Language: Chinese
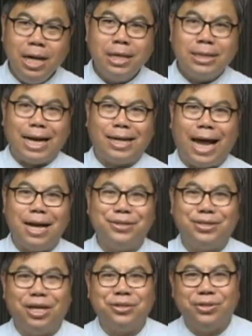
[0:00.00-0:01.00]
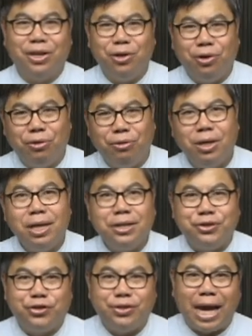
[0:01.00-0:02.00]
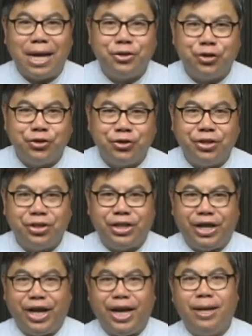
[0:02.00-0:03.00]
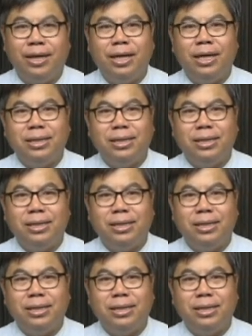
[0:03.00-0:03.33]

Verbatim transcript: 在开始的时候，十三、十四节，